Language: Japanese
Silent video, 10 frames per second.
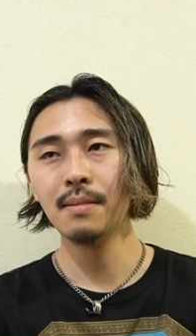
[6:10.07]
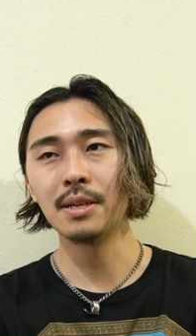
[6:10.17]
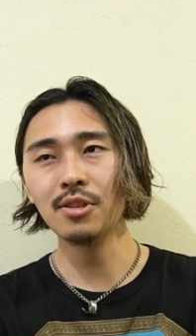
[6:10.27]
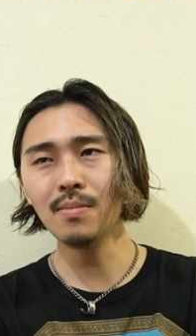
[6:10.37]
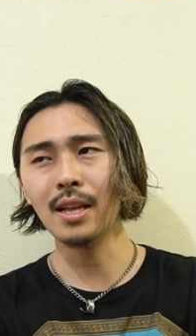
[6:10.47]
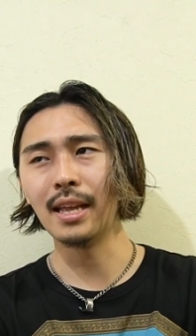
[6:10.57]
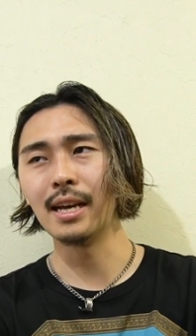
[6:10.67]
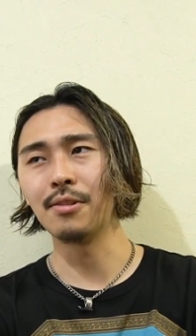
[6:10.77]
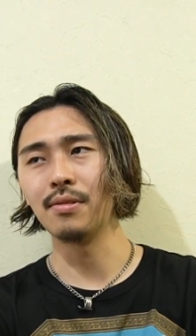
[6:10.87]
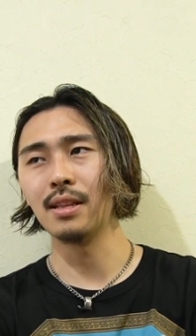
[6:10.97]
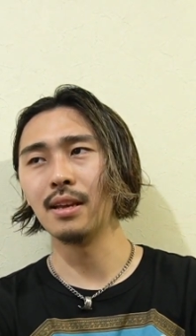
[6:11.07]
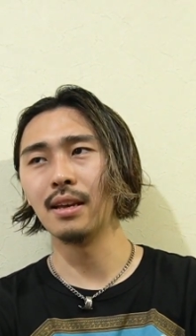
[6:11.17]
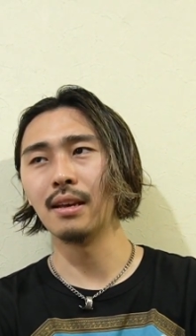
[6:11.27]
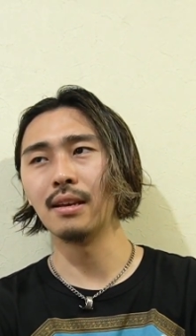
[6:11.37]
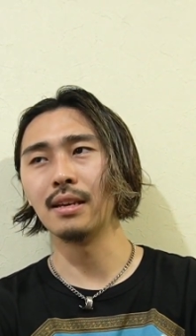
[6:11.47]
まあ、そういう意味で大学っ
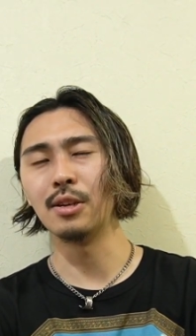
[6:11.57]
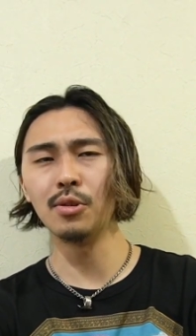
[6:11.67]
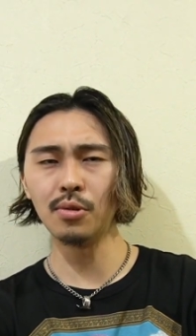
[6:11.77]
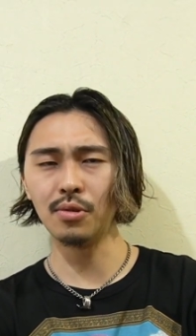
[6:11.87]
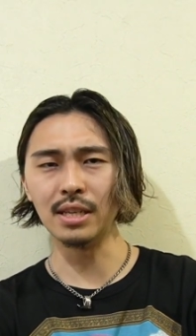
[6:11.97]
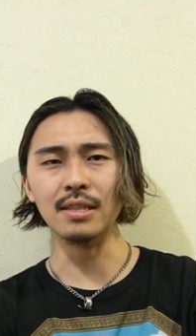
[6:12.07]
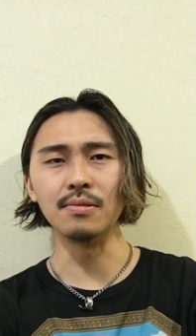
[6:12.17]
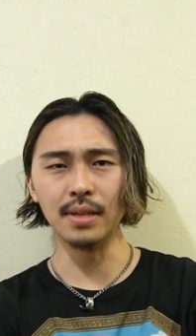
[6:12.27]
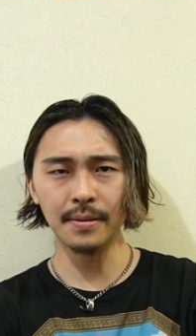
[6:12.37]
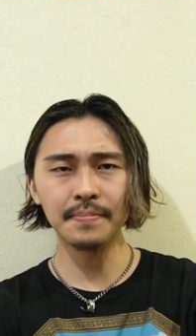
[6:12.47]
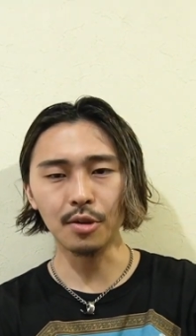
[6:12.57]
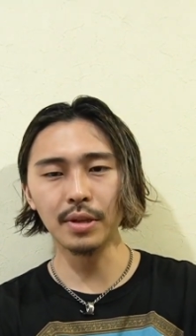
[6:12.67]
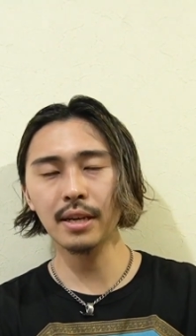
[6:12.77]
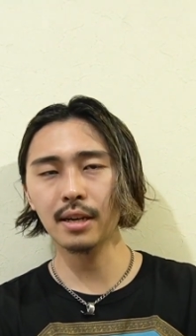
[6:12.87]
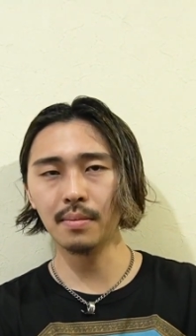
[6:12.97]
ていろいろいいんですよね4
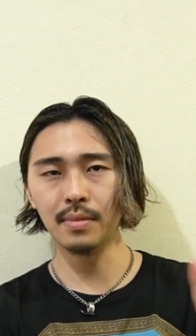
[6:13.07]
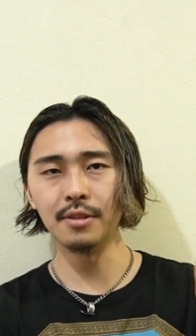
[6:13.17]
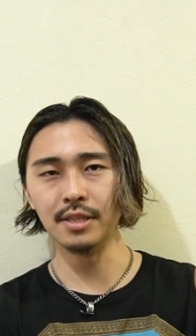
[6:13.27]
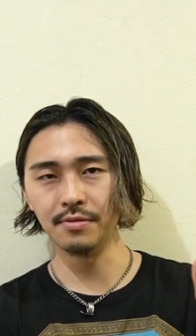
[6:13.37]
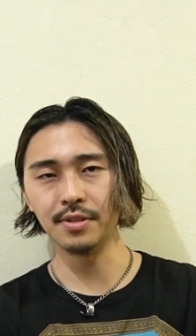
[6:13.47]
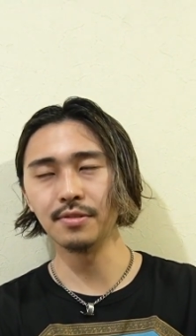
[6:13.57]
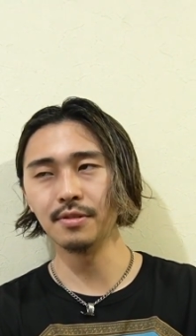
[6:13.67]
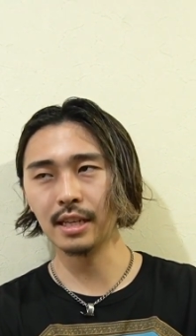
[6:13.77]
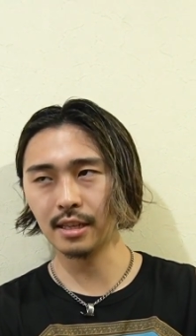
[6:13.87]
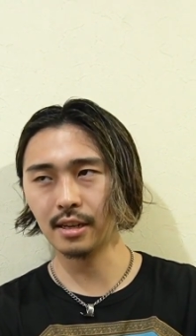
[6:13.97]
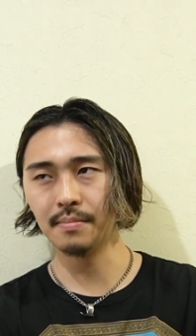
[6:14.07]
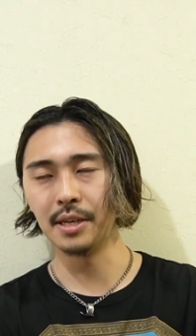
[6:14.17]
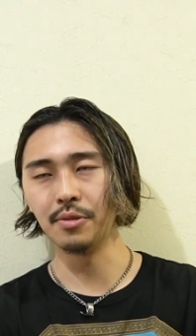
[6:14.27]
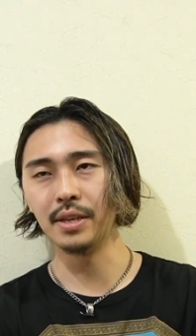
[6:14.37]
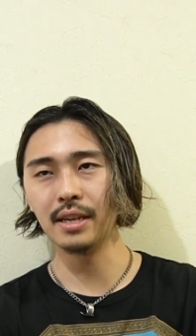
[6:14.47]
年間もあるし普通だったら、
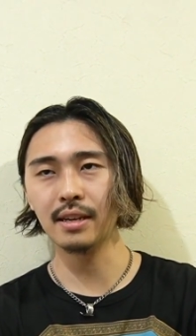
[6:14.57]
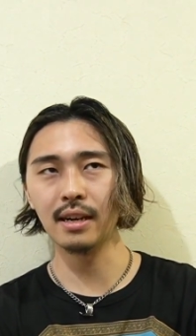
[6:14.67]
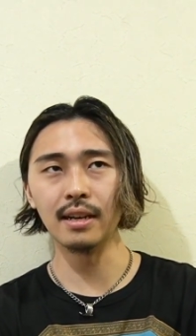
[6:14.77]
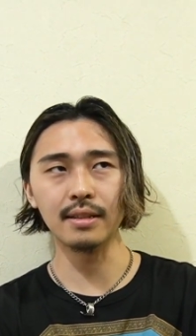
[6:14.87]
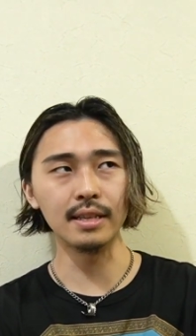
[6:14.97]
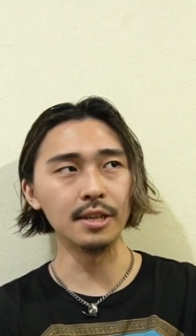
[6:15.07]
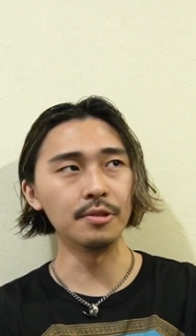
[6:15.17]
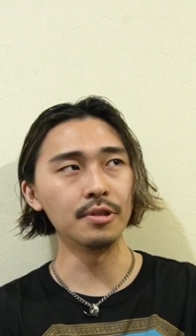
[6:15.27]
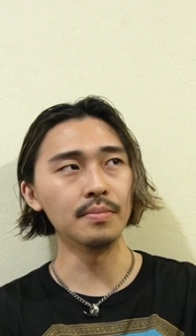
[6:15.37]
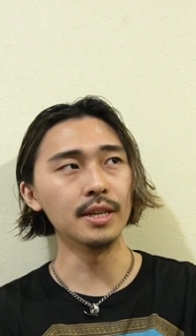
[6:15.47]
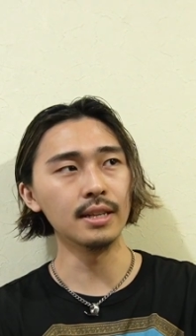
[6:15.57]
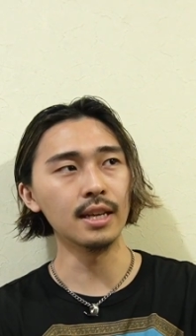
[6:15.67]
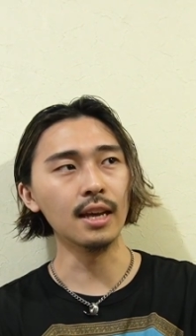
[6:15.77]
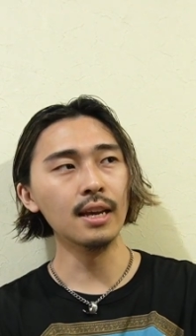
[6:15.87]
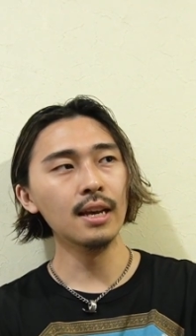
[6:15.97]
まあ、4年間あっていろいろ見れて、